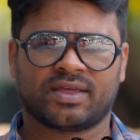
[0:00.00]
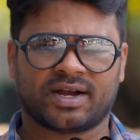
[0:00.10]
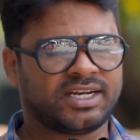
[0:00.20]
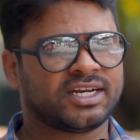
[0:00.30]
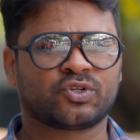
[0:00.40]

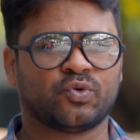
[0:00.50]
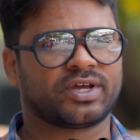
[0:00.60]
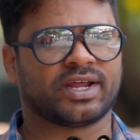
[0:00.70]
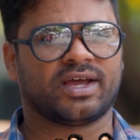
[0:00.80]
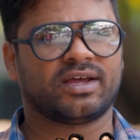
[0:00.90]
அந்த கடை
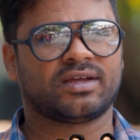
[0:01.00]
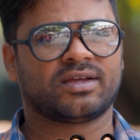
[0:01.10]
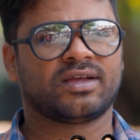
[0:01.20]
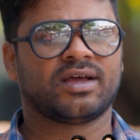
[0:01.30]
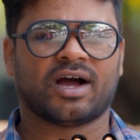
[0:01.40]
அட்ரஸ் சொல்றேன்
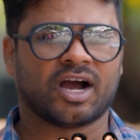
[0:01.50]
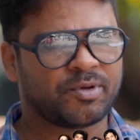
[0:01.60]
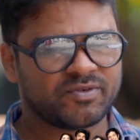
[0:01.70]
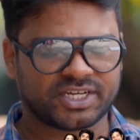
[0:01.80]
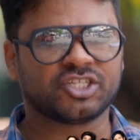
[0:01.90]

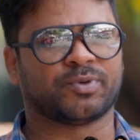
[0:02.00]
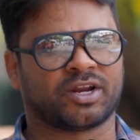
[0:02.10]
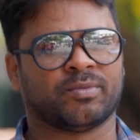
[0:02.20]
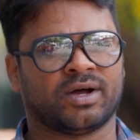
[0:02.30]
அங்க போய் விசாரிச்சு